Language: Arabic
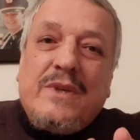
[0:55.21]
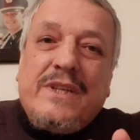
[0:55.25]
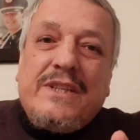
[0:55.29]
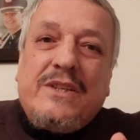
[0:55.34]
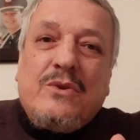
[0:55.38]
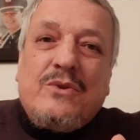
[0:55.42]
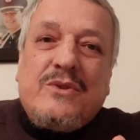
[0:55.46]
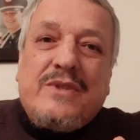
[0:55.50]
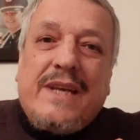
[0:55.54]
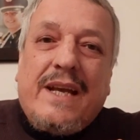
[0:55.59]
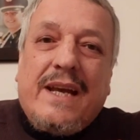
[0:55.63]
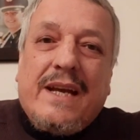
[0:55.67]
لي
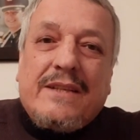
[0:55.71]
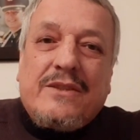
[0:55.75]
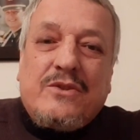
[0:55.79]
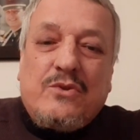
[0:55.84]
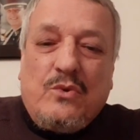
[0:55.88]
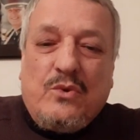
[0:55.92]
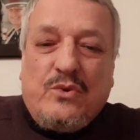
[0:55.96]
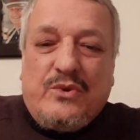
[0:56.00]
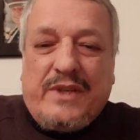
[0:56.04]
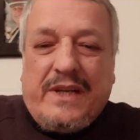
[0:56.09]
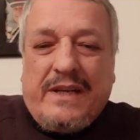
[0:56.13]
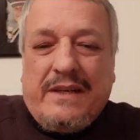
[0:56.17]
دو تيير
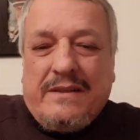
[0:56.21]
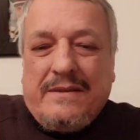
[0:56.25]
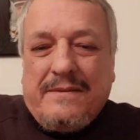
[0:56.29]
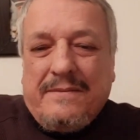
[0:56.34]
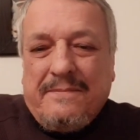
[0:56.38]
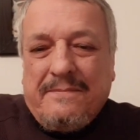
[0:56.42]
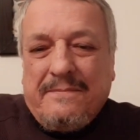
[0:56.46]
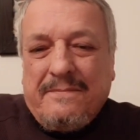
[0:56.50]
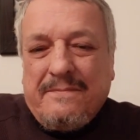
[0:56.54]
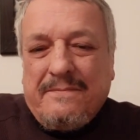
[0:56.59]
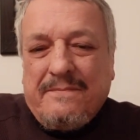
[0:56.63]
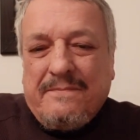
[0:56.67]
ثلثين
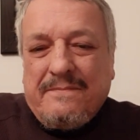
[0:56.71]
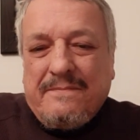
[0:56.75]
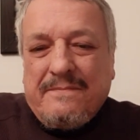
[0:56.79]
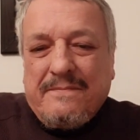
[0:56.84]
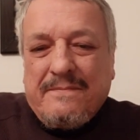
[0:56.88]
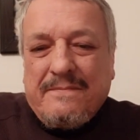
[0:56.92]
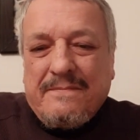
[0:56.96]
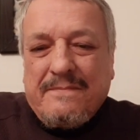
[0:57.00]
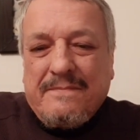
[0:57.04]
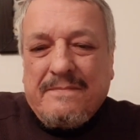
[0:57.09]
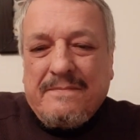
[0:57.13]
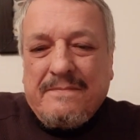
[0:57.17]

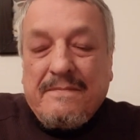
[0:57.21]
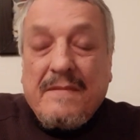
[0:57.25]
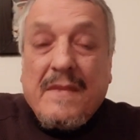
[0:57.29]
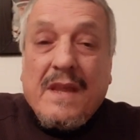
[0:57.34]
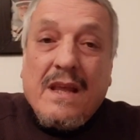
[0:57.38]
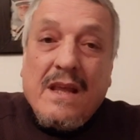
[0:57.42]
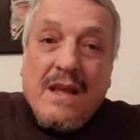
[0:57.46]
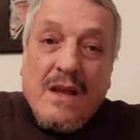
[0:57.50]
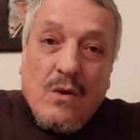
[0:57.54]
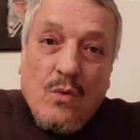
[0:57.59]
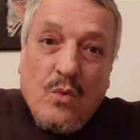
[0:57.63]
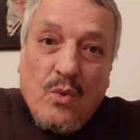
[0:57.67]

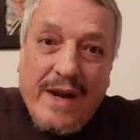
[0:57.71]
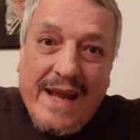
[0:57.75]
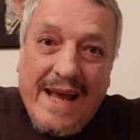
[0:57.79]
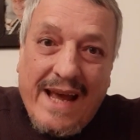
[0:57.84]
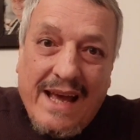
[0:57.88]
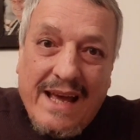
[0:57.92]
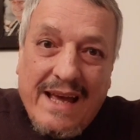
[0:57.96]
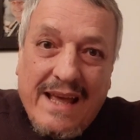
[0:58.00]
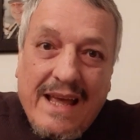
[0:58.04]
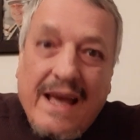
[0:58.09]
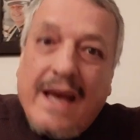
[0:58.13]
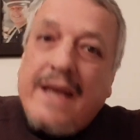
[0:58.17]

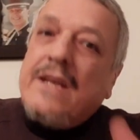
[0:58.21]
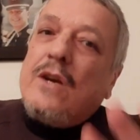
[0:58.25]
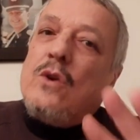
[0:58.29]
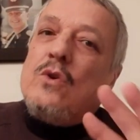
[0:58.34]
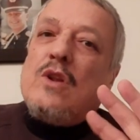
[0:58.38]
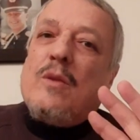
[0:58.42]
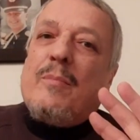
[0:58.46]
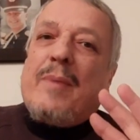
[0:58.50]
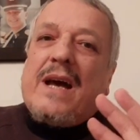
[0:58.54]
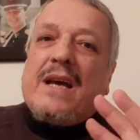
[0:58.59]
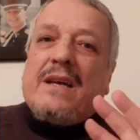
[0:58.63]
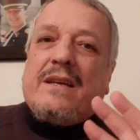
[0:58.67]
والاخ
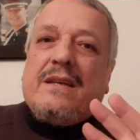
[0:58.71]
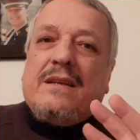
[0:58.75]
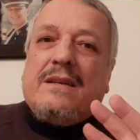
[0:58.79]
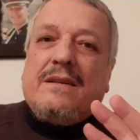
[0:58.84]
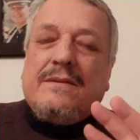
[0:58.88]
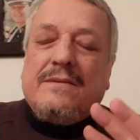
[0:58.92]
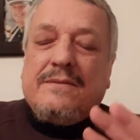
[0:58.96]
غياخذ الباقي